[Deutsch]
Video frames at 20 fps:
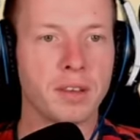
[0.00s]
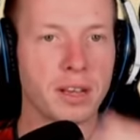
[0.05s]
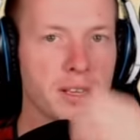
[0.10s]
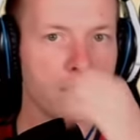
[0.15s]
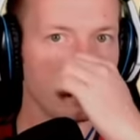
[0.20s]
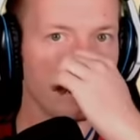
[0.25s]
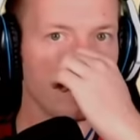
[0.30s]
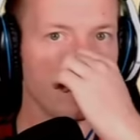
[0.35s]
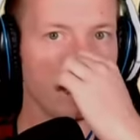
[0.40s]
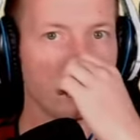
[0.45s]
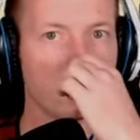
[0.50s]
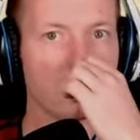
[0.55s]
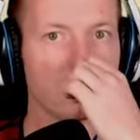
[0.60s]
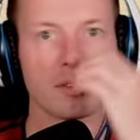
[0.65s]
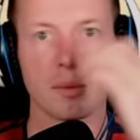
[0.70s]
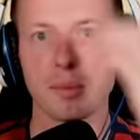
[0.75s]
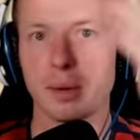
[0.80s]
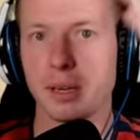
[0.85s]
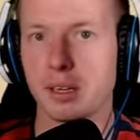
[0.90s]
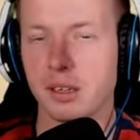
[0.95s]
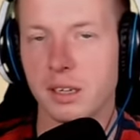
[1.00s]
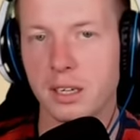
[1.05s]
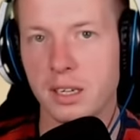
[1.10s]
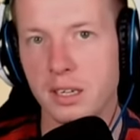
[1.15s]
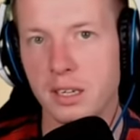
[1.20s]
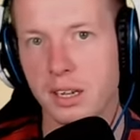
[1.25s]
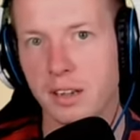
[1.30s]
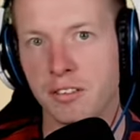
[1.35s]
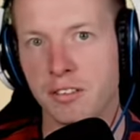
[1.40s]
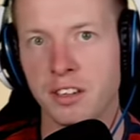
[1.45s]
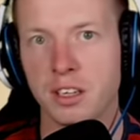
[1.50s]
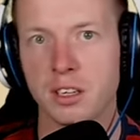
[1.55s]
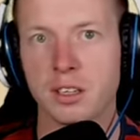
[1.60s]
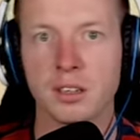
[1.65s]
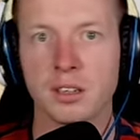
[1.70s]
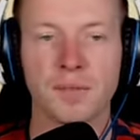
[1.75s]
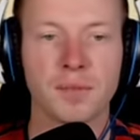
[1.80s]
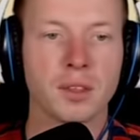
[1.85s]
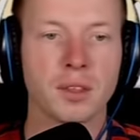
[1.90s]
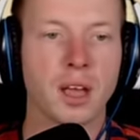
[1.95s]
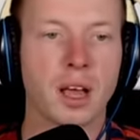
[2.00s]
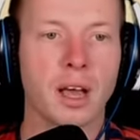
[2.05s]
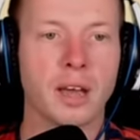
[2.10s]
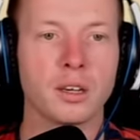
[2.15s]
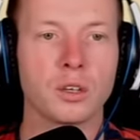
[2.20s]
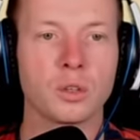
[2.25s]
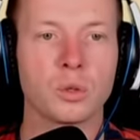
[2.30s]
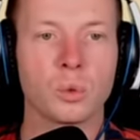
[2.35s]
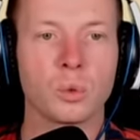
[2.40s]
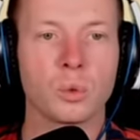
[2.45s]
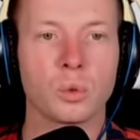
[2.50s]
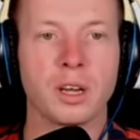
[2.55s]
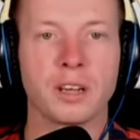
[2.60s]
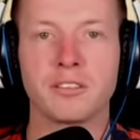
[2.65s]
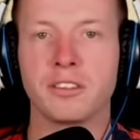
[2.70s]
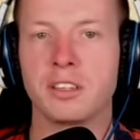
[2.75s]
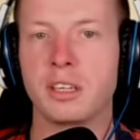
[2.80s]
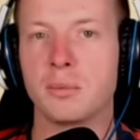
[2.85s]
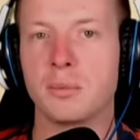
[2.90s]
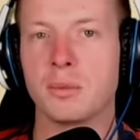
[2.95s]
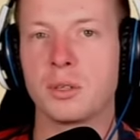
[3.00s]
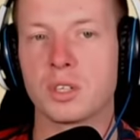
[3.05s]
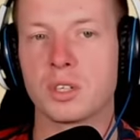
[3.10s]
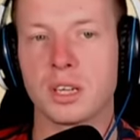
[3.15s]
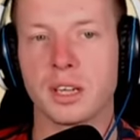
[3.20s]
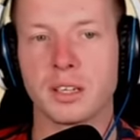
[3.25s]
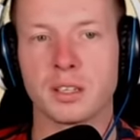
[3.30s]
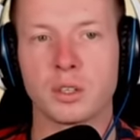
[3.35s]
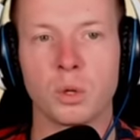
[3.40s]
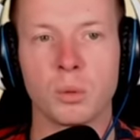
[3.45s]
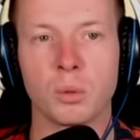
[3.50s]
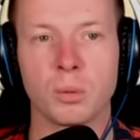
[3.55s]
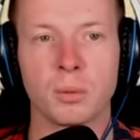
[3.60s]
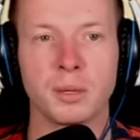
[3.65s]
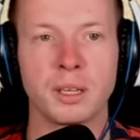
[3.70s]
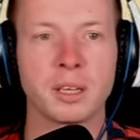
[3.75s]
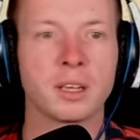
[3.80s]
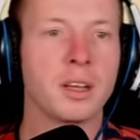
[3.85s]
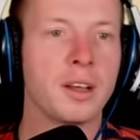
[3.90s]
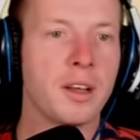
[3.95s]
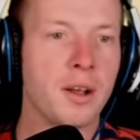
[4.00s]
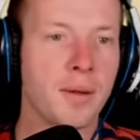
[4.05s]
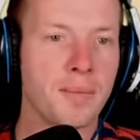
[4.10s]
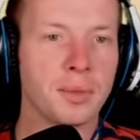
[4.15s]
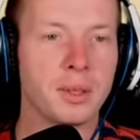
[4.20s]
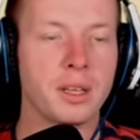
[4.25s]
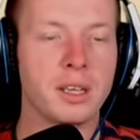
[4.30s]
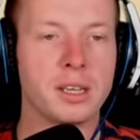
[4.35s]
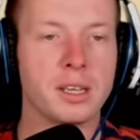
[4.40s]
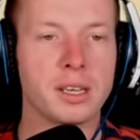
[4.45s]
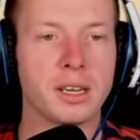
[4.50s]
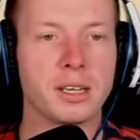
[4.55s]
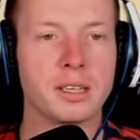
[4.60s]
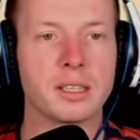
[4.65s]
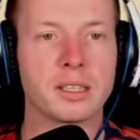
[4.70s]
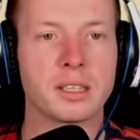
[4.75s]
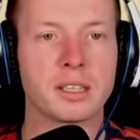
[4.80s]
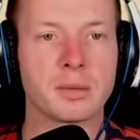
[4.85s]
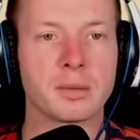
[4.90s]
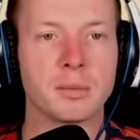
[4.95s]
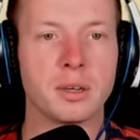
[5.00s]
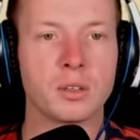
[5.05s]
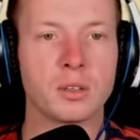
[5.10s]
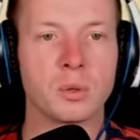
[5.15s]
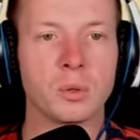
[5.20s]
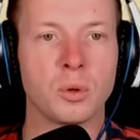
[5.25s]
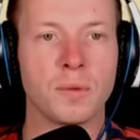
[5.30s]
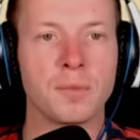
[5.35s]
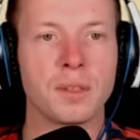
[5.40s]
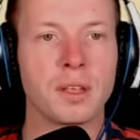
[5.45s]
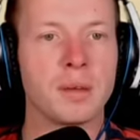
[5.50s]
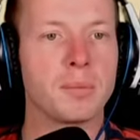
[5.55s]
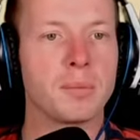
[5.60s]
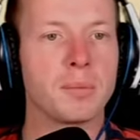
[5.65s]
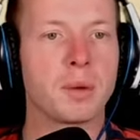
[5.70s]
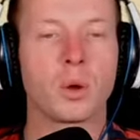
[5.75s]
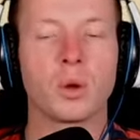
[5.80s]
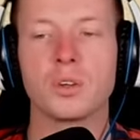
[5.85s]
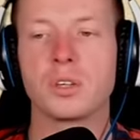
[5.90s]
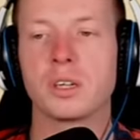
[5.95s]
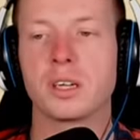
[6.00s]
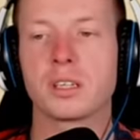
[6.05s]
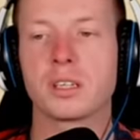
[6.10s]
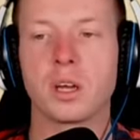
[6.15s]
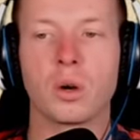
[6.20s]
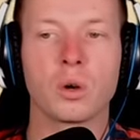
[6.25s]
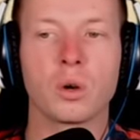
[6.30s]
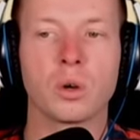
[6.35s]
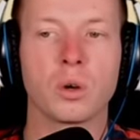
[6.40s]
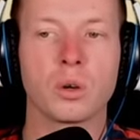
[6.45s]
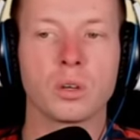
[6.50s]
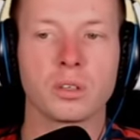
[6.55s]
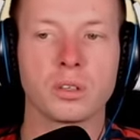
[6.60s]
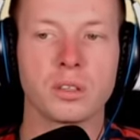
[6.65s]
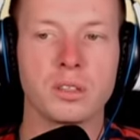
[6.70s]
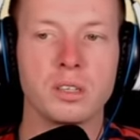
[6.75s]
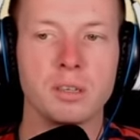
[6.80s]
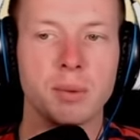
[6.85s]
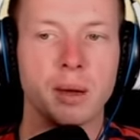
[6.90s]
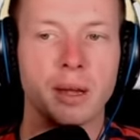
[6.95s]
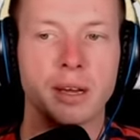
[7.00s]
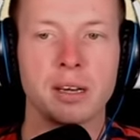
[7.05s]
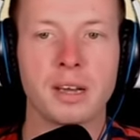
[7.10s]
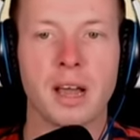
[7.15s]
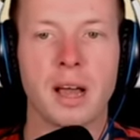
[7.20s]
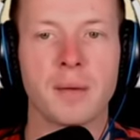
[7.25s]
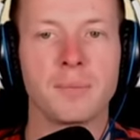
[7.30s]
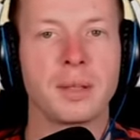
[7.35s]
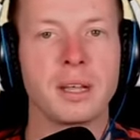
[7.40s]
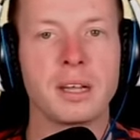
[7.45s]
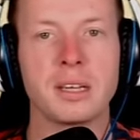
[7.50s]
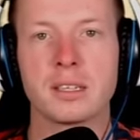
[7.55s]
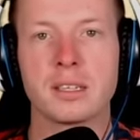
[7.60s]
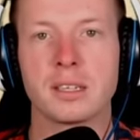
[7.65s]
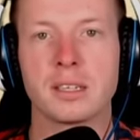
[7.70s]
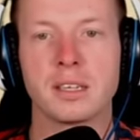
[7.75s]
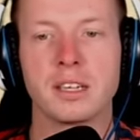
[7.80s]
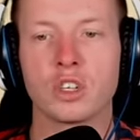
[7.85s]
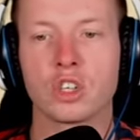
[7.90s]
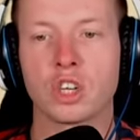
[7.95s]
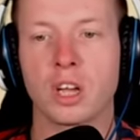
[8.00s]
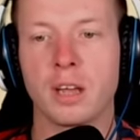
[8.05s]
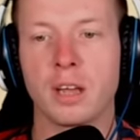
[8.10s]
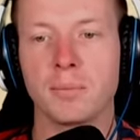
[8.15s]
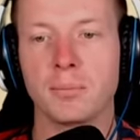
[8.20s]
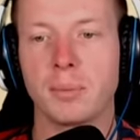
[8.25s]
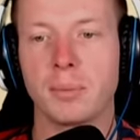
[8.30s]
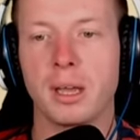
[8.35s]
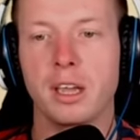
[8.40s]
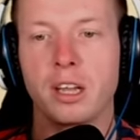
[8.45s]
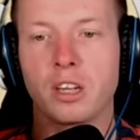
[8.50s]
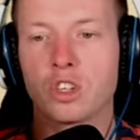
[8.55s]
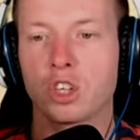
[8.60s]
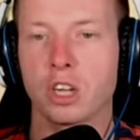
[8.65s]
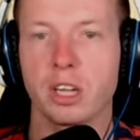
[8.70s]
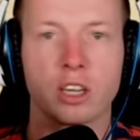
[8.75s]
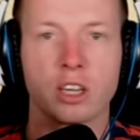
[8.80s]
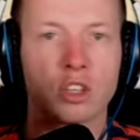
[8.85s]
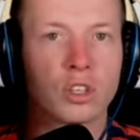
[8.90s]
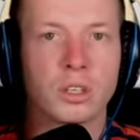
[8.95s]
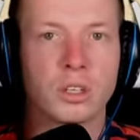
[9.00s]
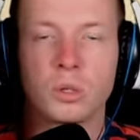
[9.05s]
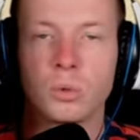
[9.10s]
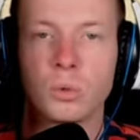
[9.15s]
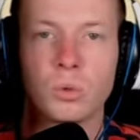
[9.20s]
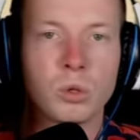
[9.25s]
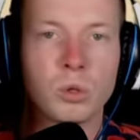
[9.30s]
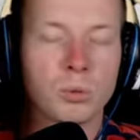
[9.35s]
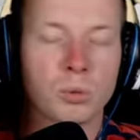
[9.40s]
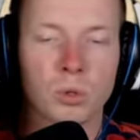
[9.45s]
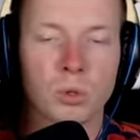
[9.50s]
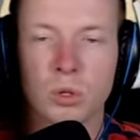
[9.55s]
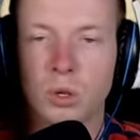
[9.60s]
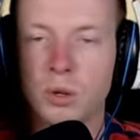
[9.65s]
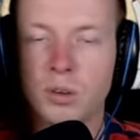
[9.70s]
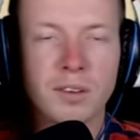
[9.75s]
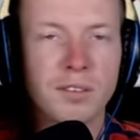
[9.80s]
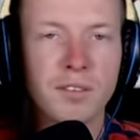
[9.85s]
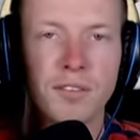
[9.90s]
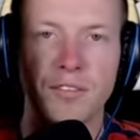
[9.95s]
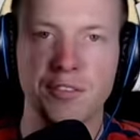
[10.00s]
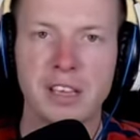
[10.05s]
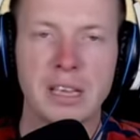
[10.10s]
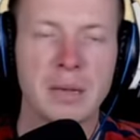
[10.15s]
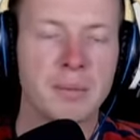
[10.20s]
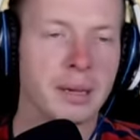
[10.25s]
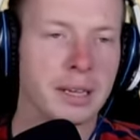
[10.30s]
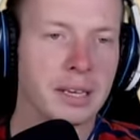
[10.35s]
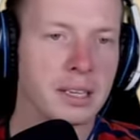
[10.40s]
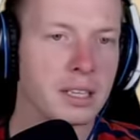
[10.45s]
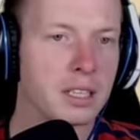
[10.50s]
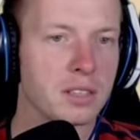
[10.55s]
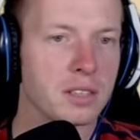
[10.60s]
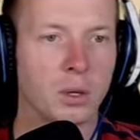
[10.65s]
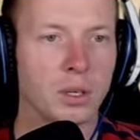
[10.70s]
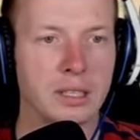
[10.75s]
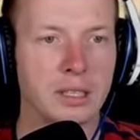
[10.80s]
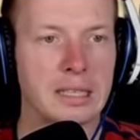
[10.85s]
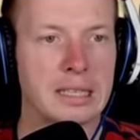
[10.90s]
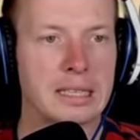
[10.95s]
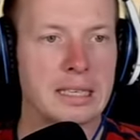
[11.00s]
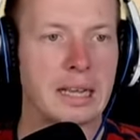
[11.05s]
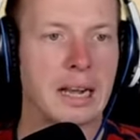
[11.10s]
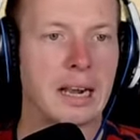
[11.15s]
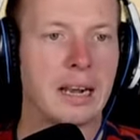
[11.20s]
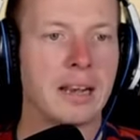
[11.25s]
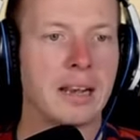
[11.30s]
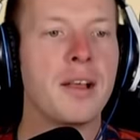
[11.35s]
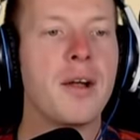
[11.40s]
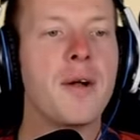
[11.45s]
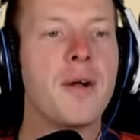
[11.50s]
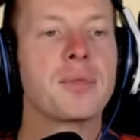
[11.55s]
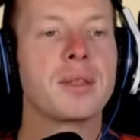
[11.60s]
dann weiß ich wenigstens, wenn man hinterher viele Handelsrouten hat, verliert man sonst leicht den Überblick. Ich nenne das jetzt mal so. Man könnte jetzt auch noch die beiden Namen der Inseln dahin schreiben. Bay, Schrägstrich, YouTube, Tutorial. Wie immer ihr das wollt, ist egal.